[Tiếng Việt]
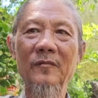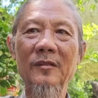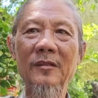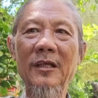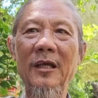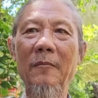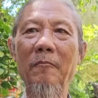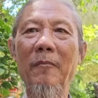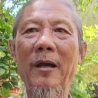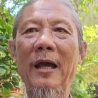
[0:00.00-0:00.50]

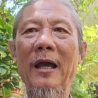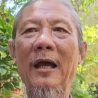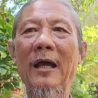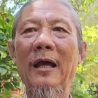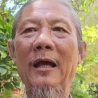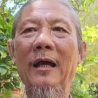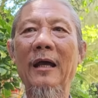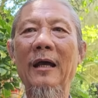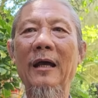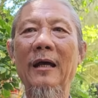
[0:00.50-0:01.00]
Nhưng
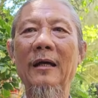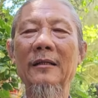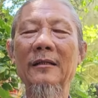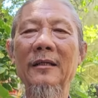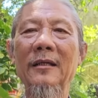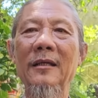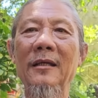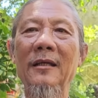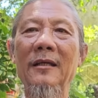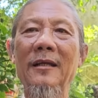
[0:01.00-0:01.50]
mà
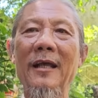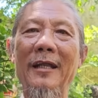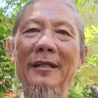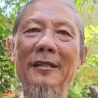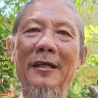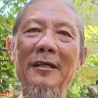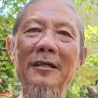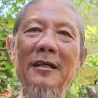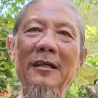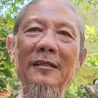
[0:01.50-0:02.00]
thì đại
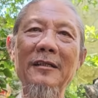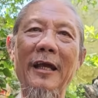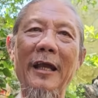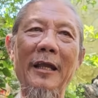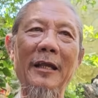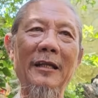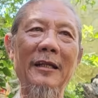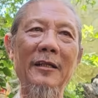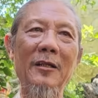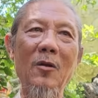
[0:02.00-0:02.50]
tử đức
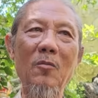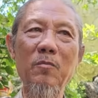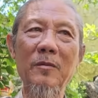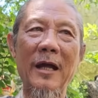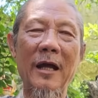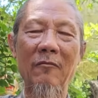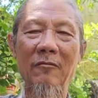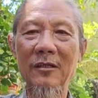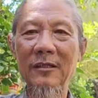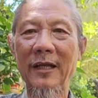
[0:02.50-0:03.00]
thầy thì lúc
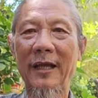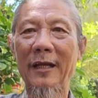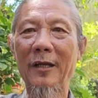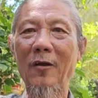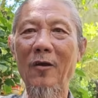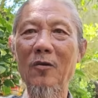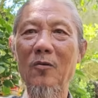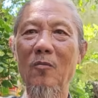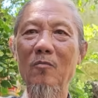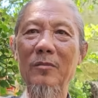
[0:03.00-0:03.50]
nào đức thầy
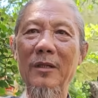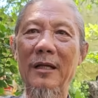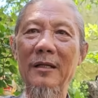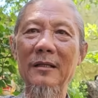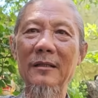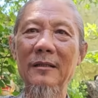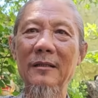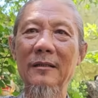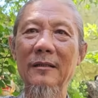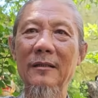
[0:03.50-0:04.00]
nói cũng
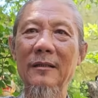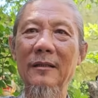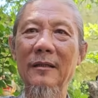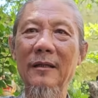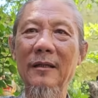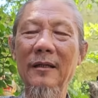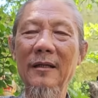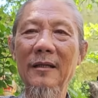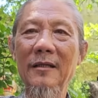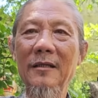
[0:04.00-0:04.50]
tin.
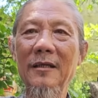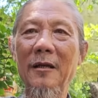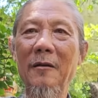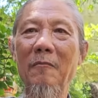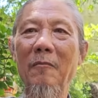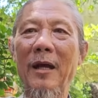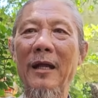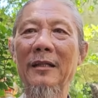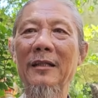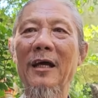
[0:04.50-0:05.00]

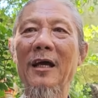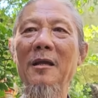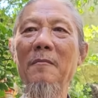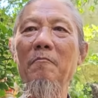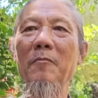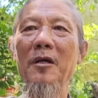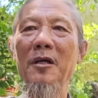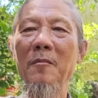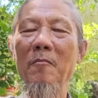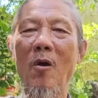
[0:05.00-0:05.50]
Nhưng mà tới
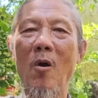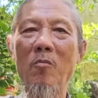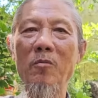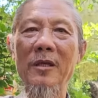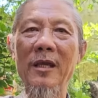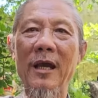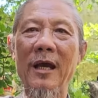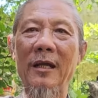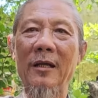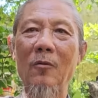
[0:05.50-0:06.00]

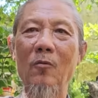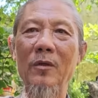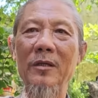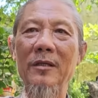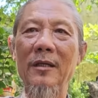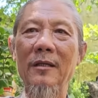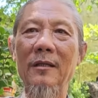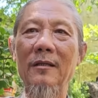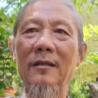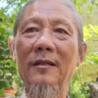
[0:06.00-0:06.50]
11 giờ rồi quý
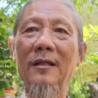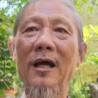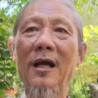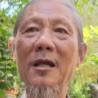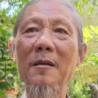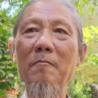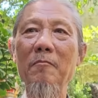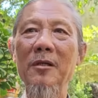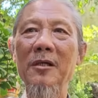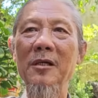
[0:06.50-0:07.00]
vị,
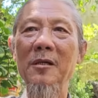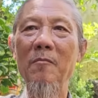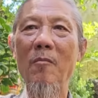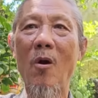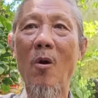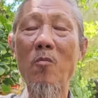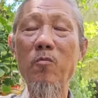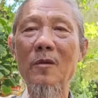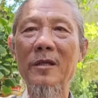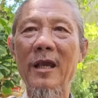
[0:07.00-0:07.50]
tới
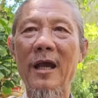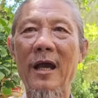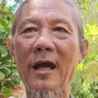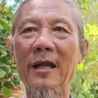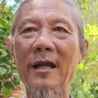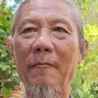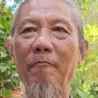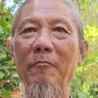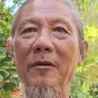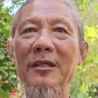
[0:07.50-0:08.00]
11
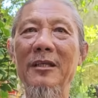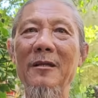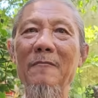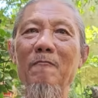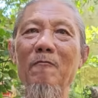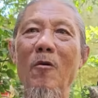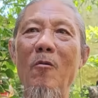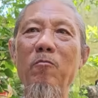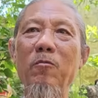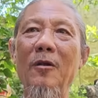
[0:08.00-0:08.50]
giờ
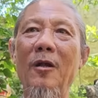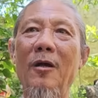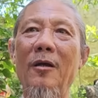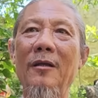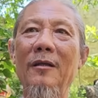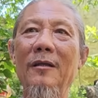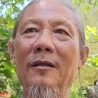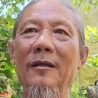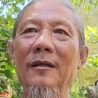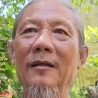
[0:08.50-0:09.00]
59 phút rồi
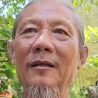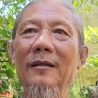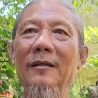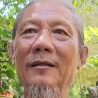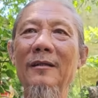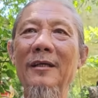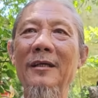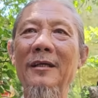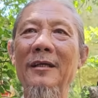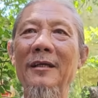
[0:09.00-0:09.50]

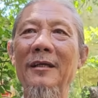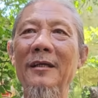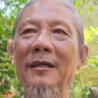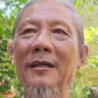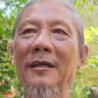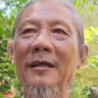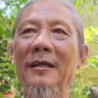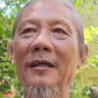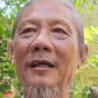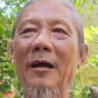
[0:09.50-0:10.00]
thì
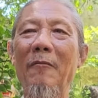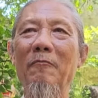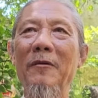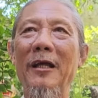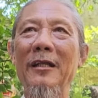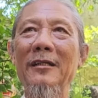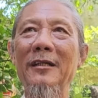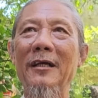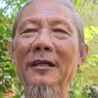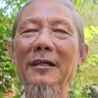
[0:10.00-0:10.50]
ông
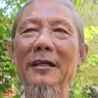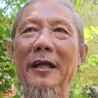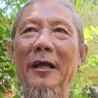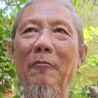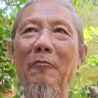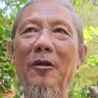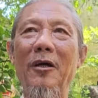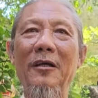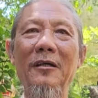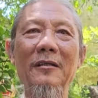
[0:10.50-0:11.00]
đại tử này
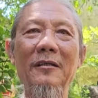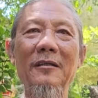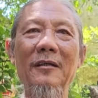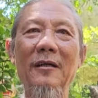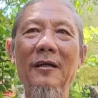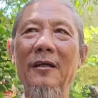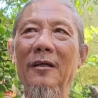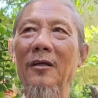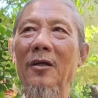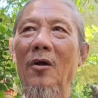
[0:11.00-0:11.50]
ông nói
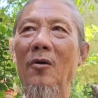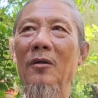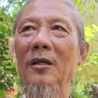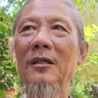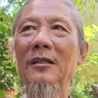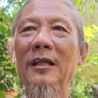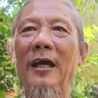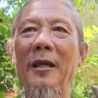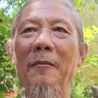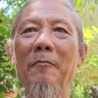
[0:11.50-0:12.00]
rồi
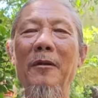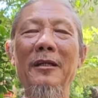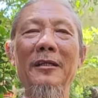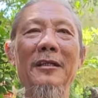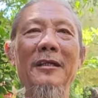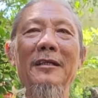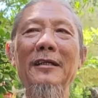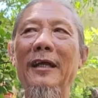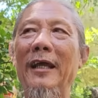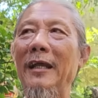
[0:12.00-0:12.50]
đức thầy mình
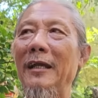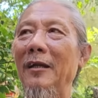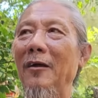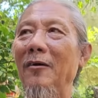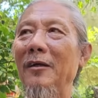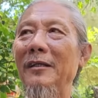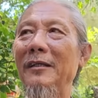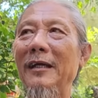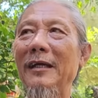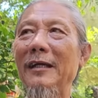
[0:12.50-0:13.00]
chuyến này
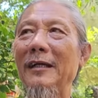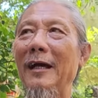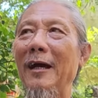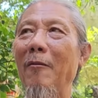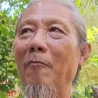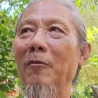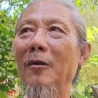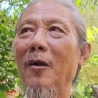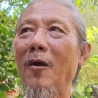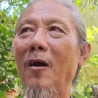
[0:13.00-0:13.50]
nói chắc là
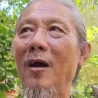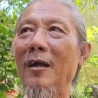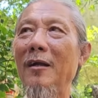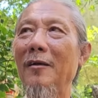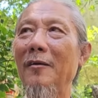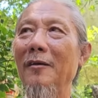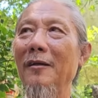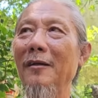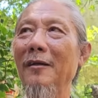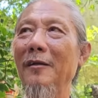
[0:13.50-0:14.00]
không có
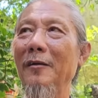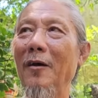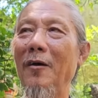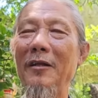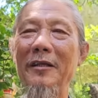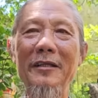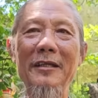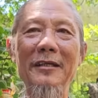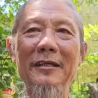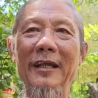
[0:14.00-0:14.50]
rồi,
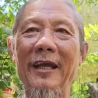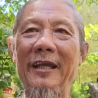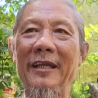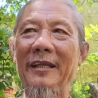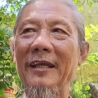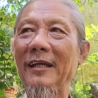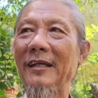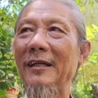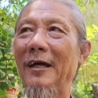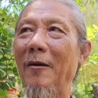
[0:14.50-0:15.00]
nói chuyến này
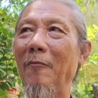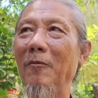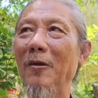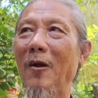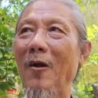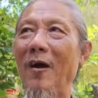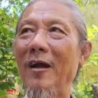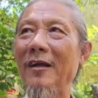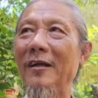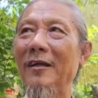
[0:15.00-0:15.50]
chắc là không
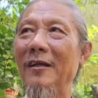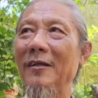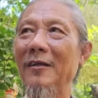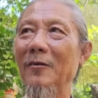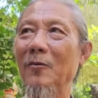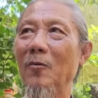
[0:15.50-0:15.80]
có rồi,